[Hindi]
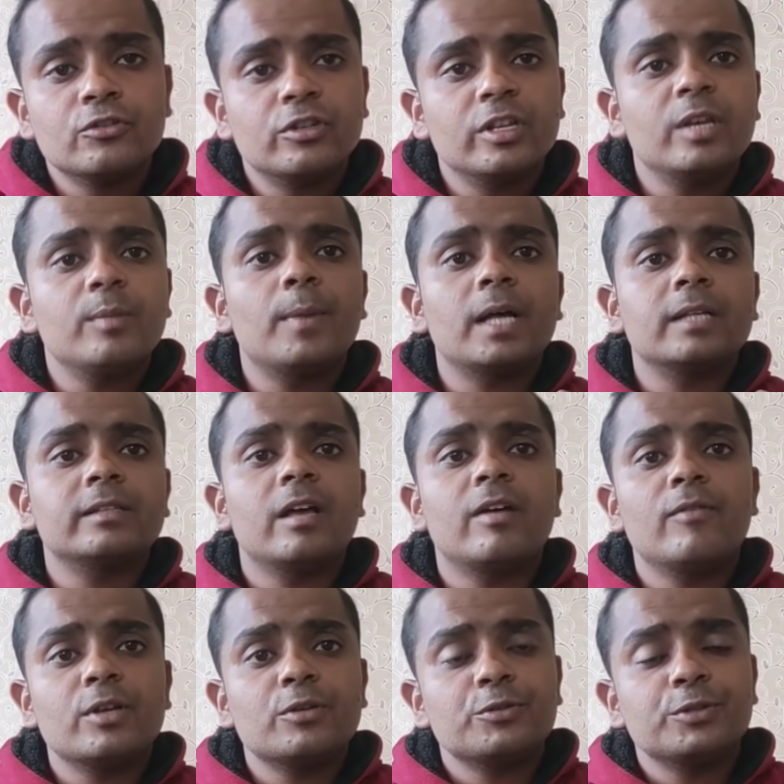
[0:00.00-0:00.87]
श्री
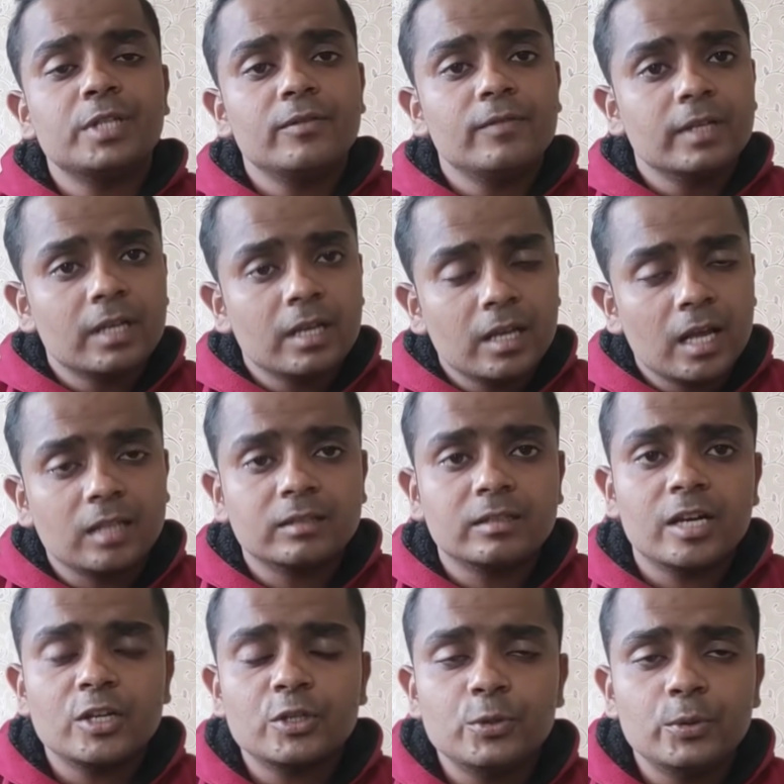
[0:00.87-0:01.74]
माता वैष्णो देवी की
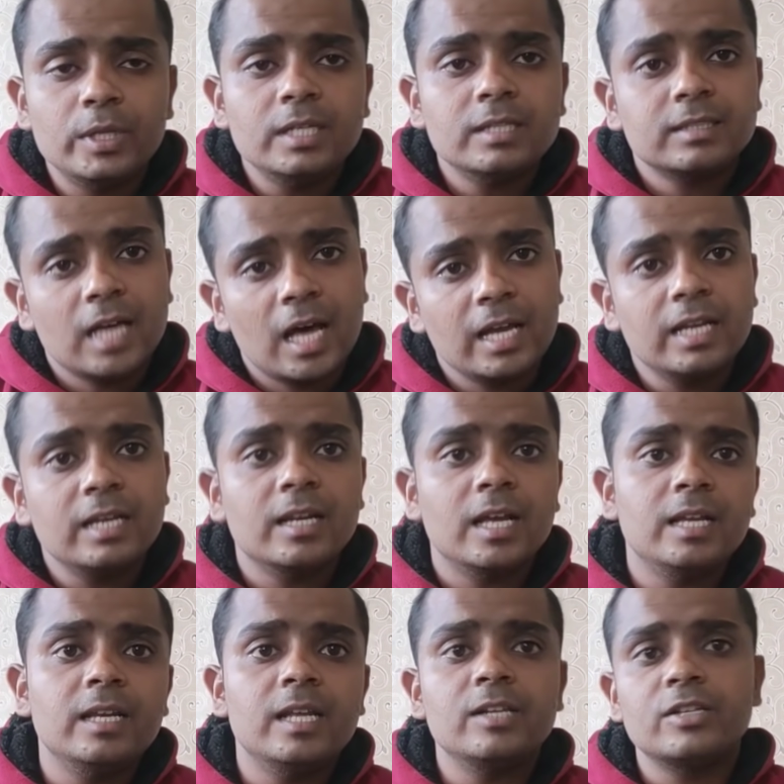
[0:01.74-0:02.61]
यात्रा जुड़ी सारी
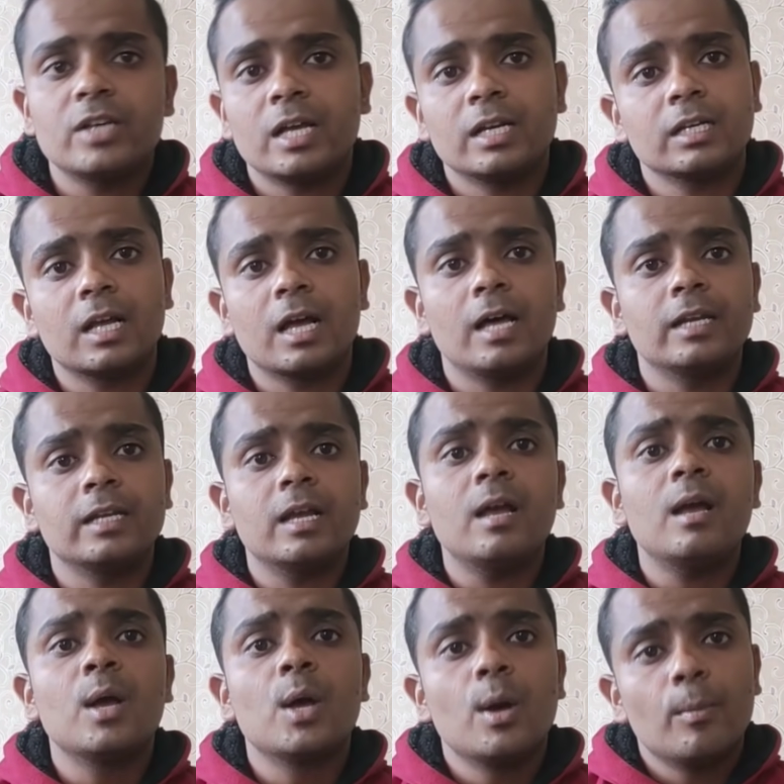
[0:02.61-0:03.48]
नई नई
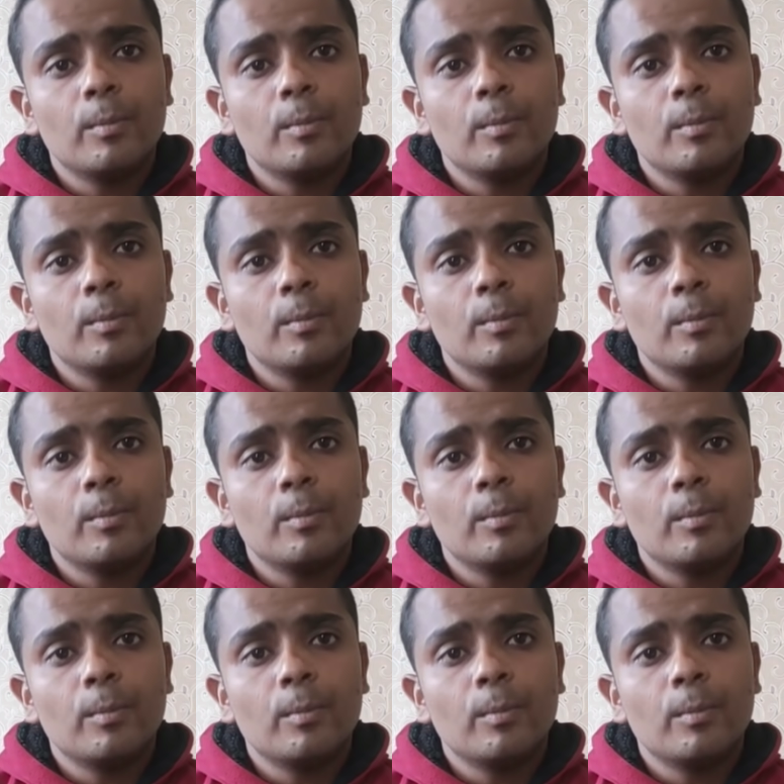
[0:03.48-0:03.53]
जानकारियाँ